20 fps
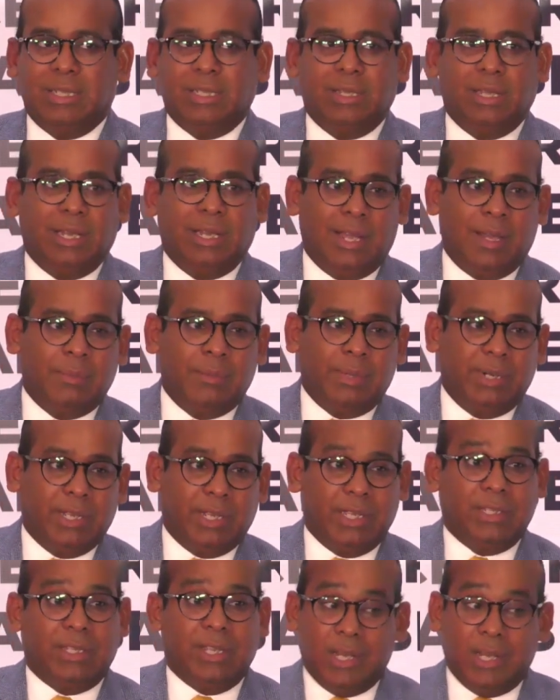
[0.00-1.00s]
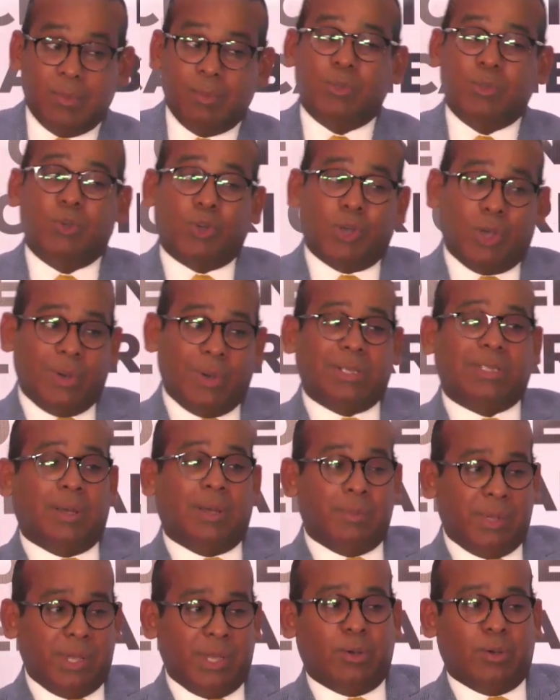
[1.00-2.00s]
el hambre, que tiene mucho que ver
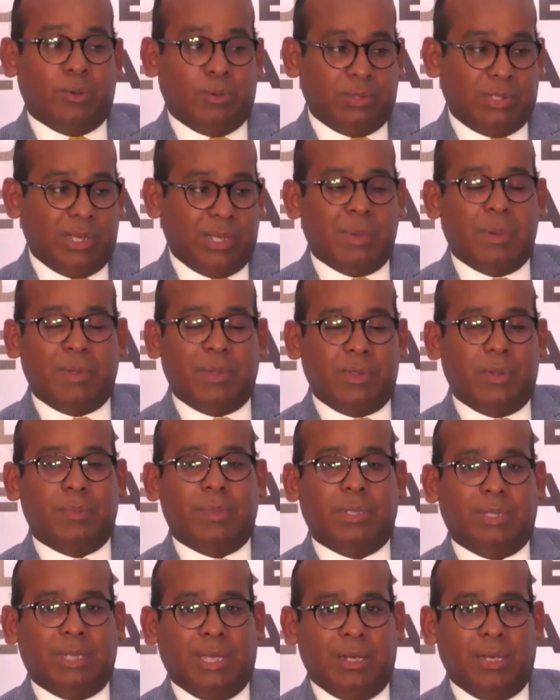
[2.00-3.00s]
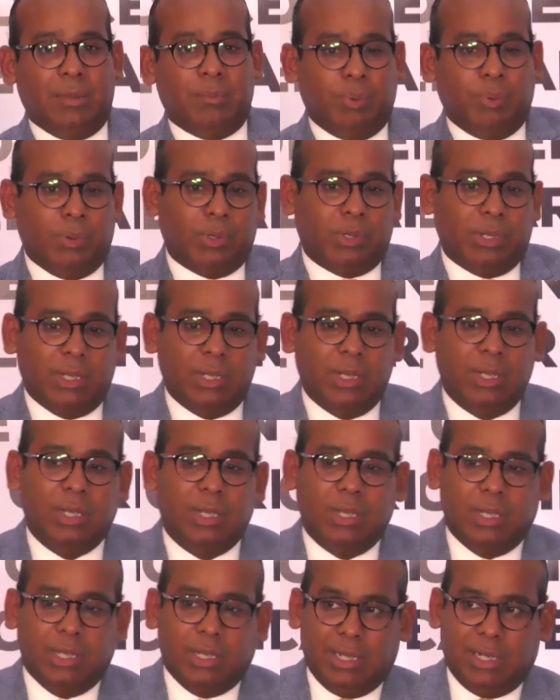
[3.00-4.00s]
también con los temas medioambientales, porque
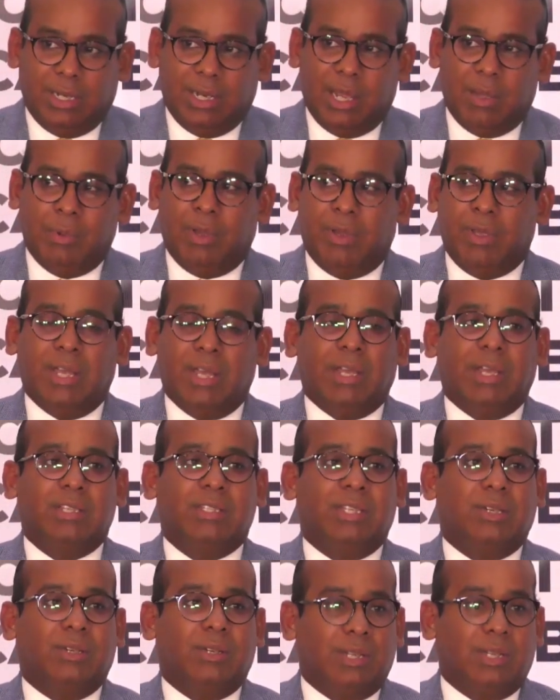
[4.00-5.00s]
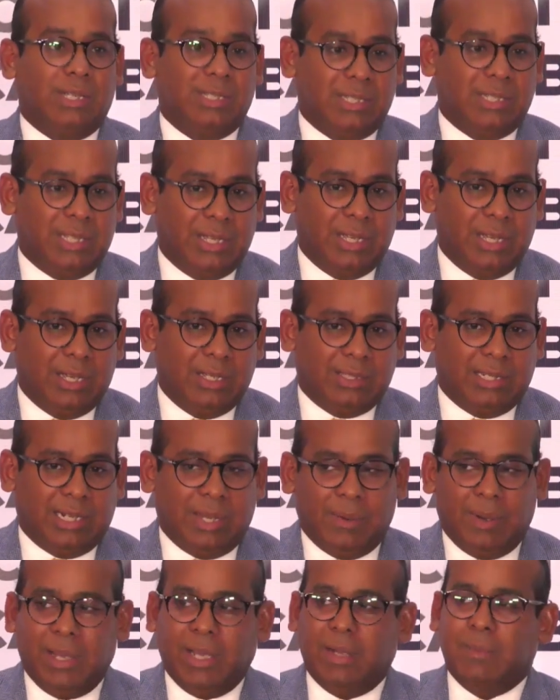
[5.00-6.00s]
en la medida que se, que se
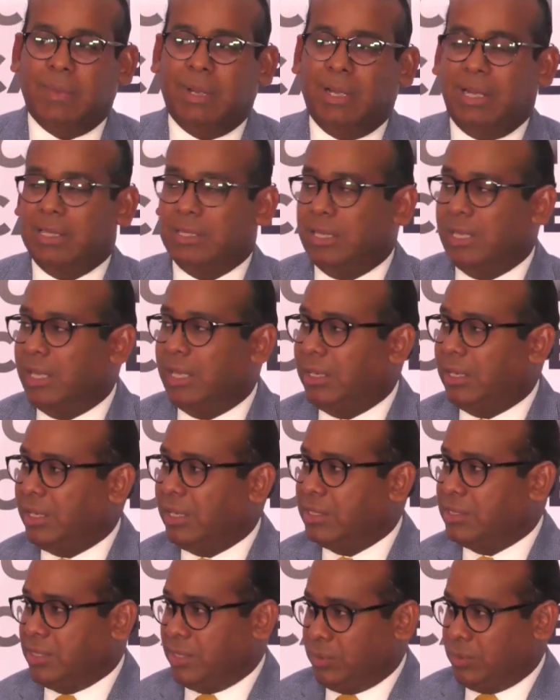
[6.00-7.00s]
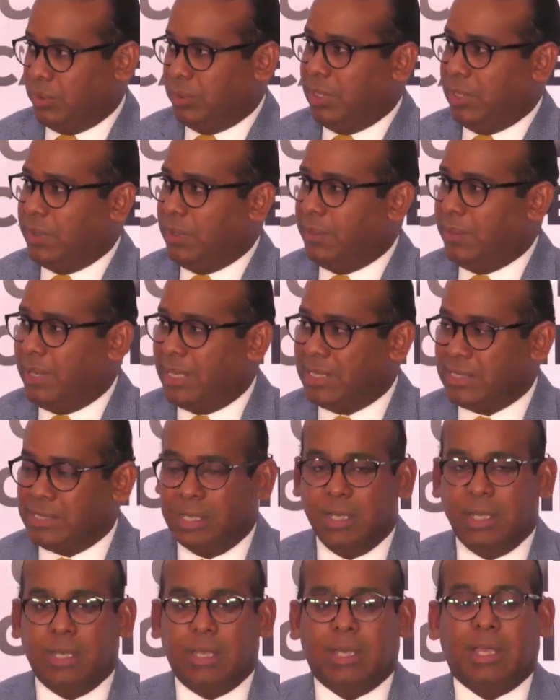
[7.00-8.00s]
trabaje más la tierra, que se cultive más,
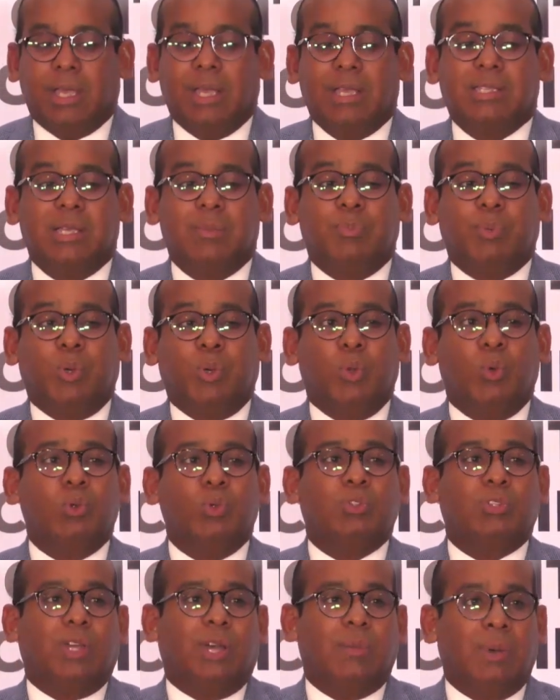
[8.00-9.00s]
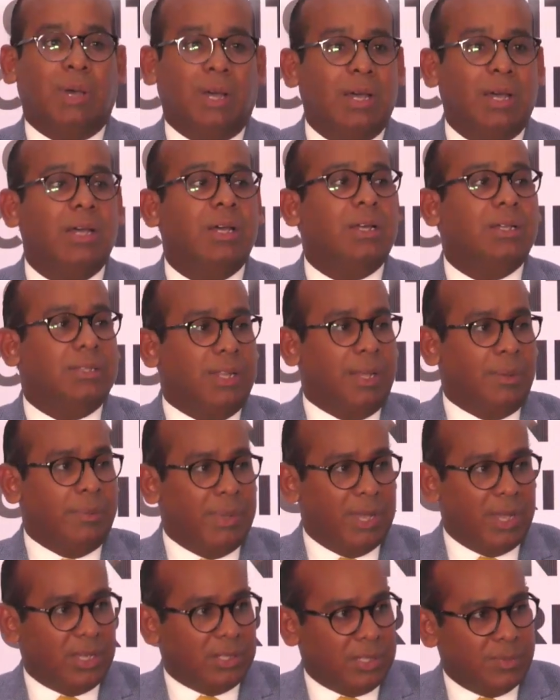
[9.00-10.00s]
que se produzca más,
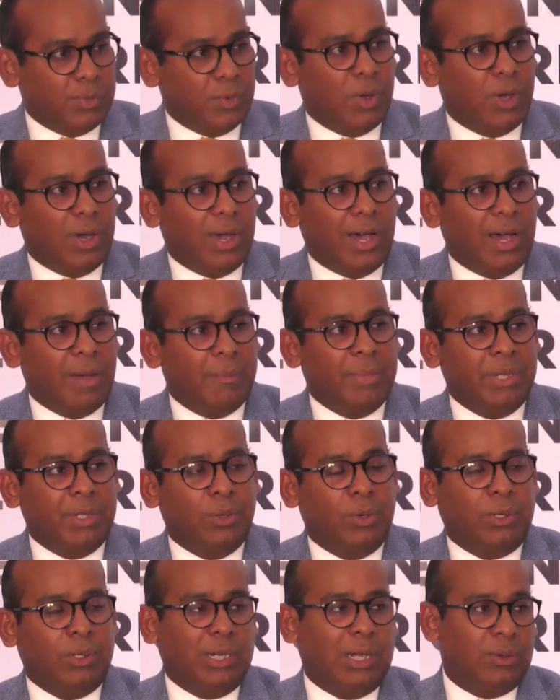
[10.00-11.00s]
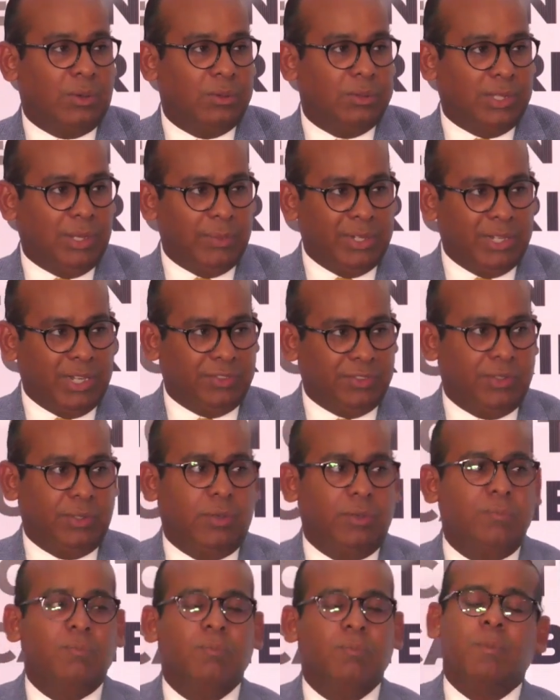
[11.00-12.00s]
también hacemos aminora la
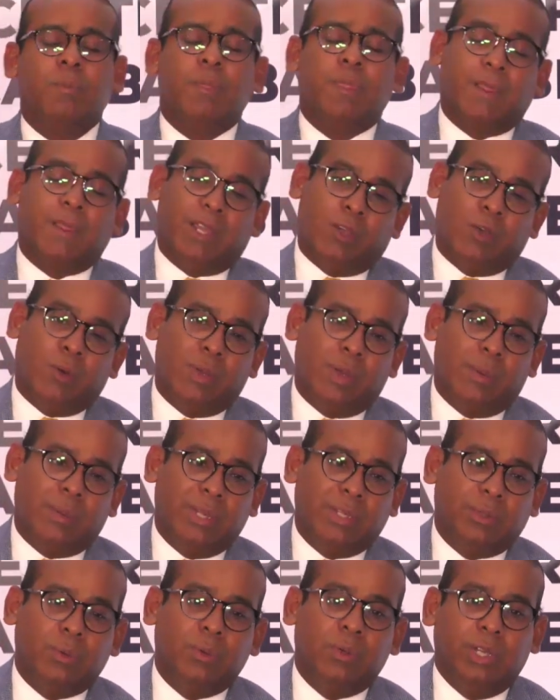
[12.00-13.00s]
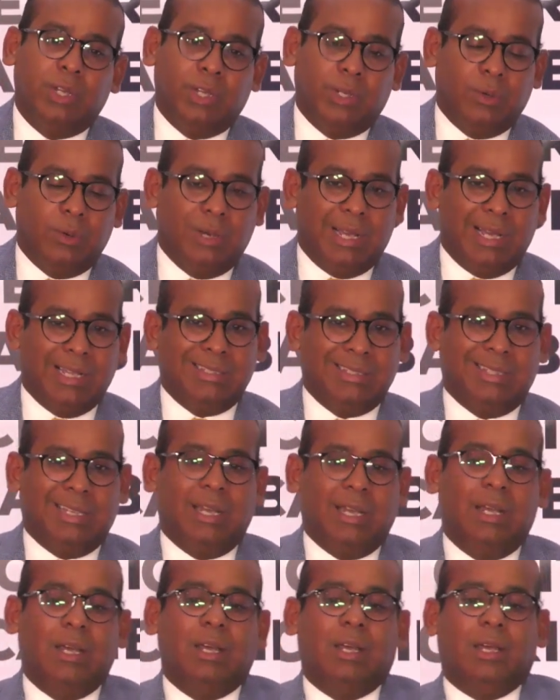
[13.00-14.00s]
contaminación y obviamente un giro
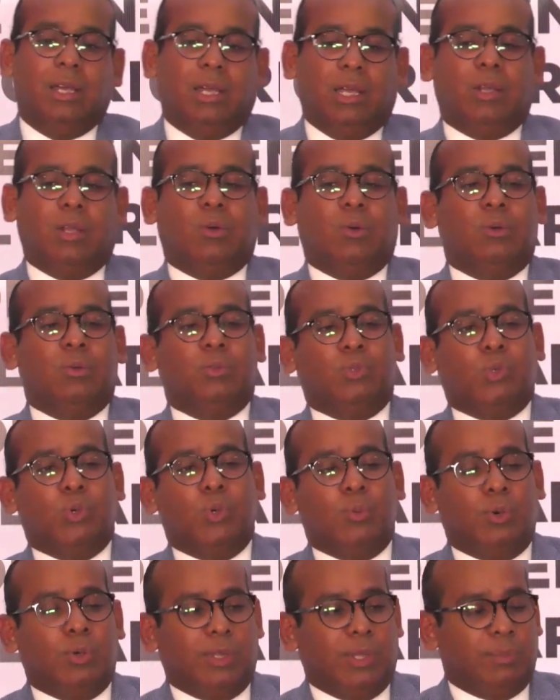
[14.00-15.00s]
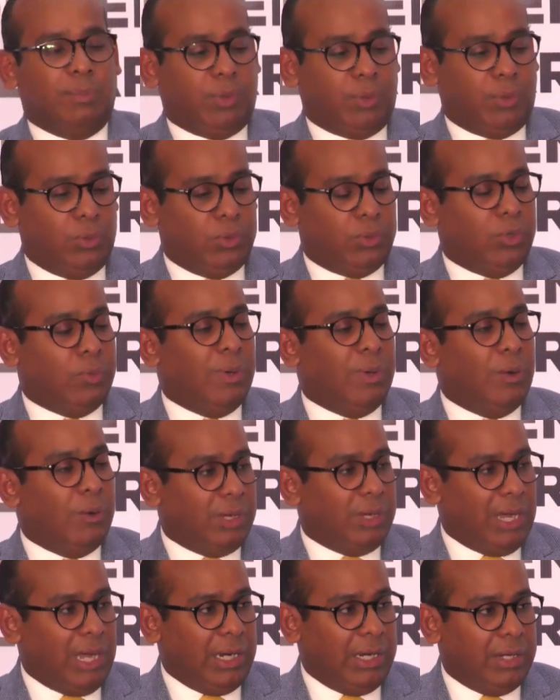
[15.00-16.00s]
hacia el consumo de productos más
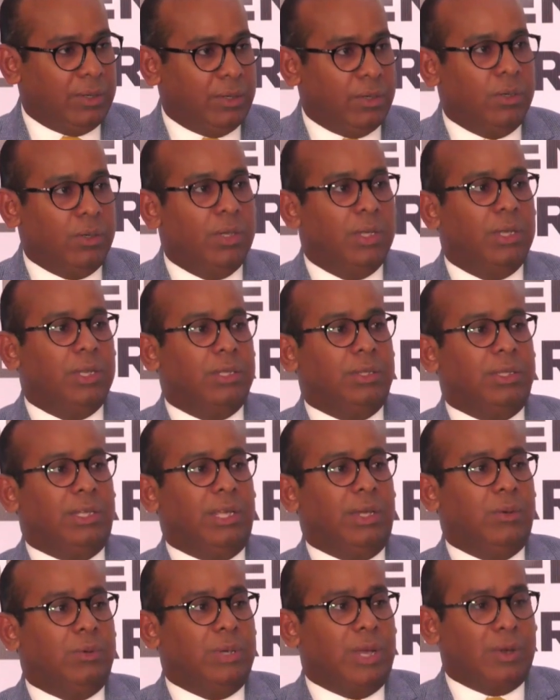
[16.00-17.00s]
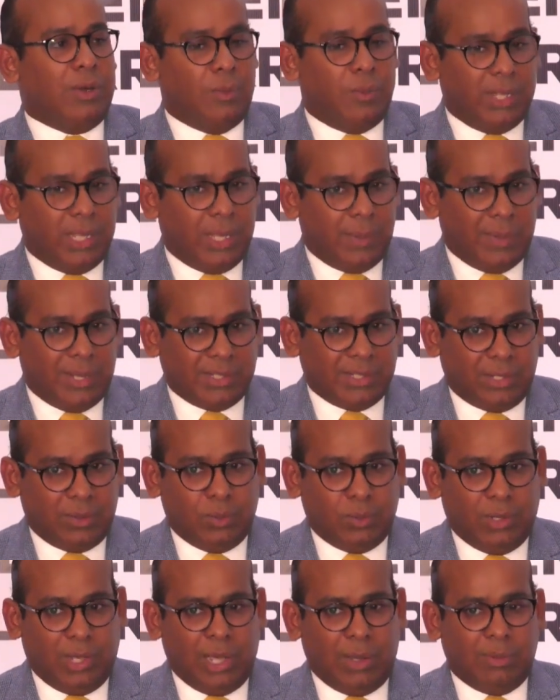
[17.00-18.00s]
orgánicos, de una comida más
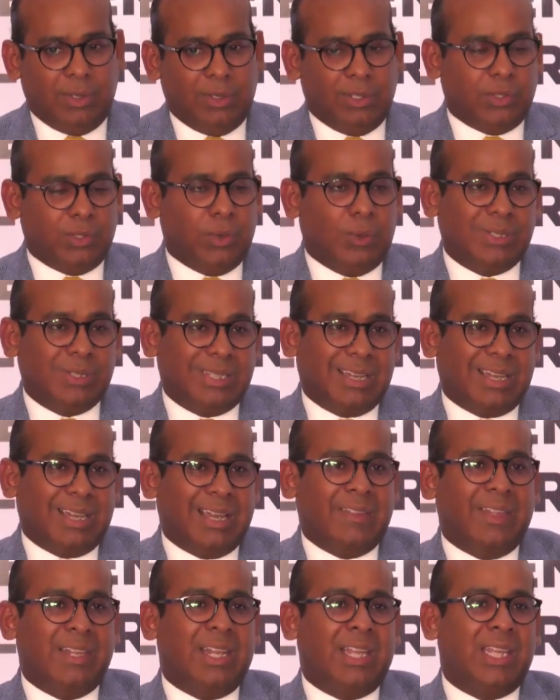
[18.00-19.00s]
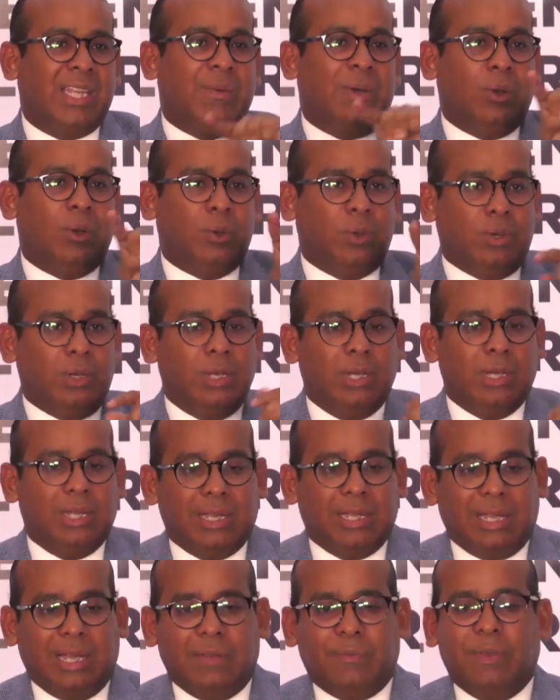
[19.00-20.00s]
saludable, de toda esa cadena de valor
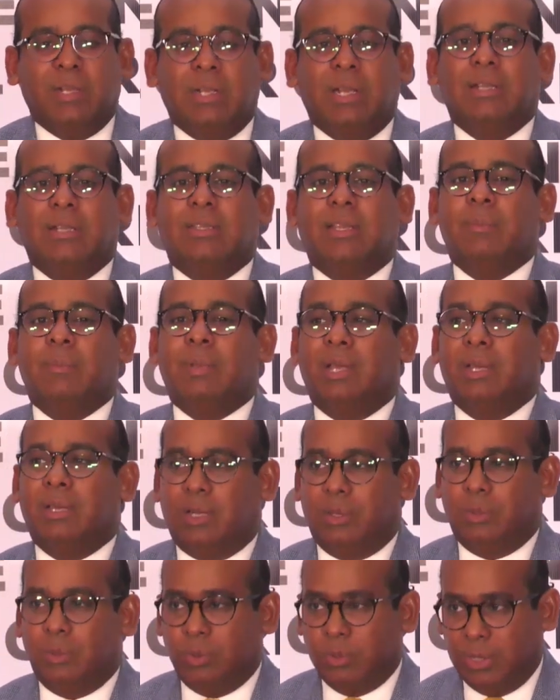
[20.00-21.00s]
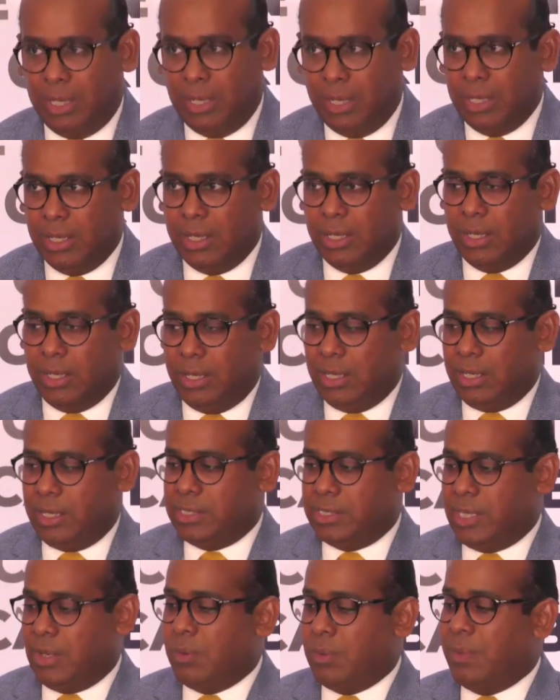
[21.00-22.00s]
que al final también redunda en que
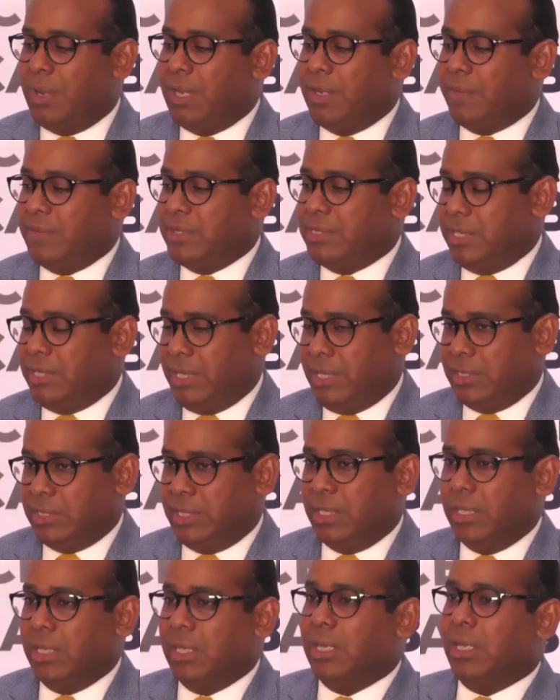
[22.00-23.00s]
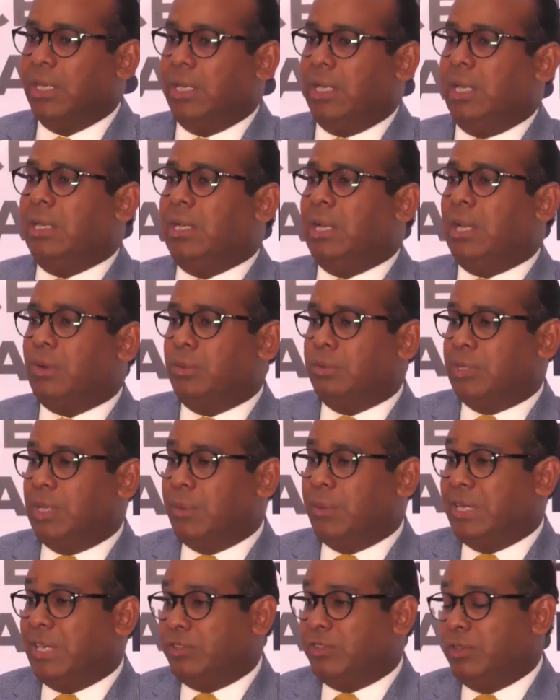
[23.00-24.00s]
seamos más eficientes en la
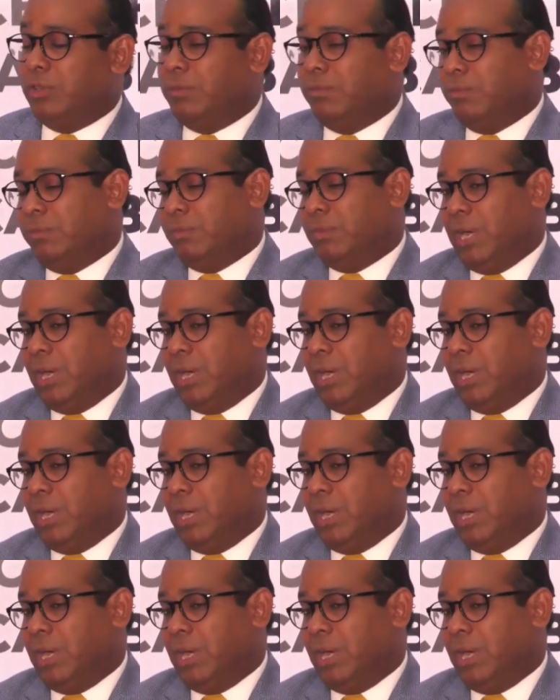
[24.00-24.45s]
contaminación.